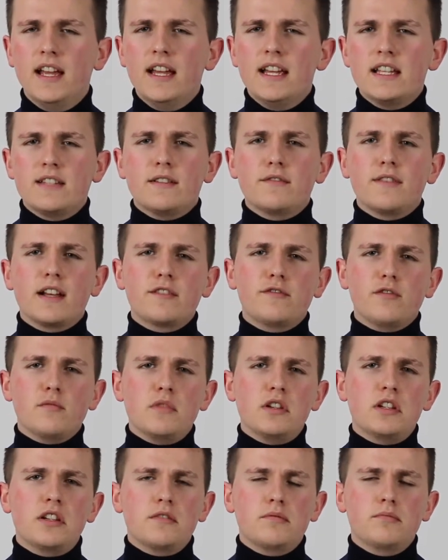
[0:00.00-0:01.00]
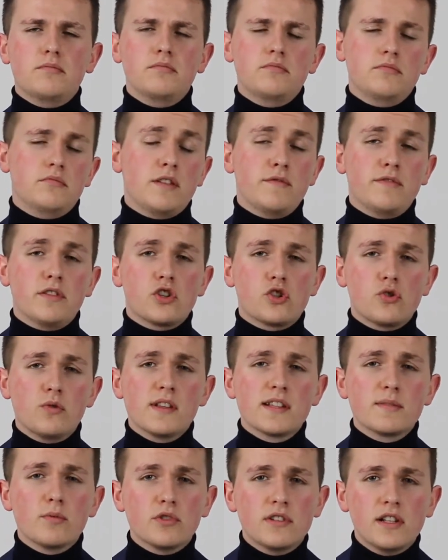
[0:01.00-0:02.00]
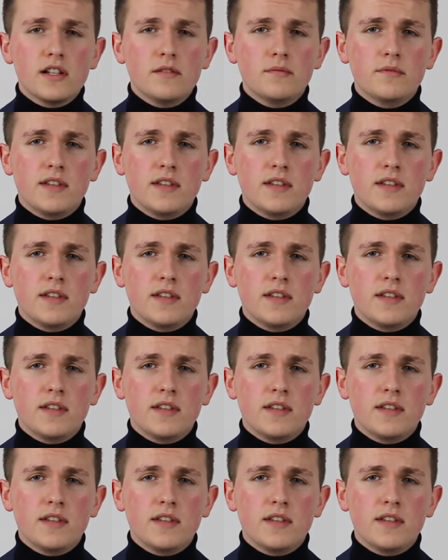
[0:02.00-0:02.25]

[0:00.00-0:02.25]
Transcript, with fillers: Deswegen war es für mich einfach ein schönes Modell,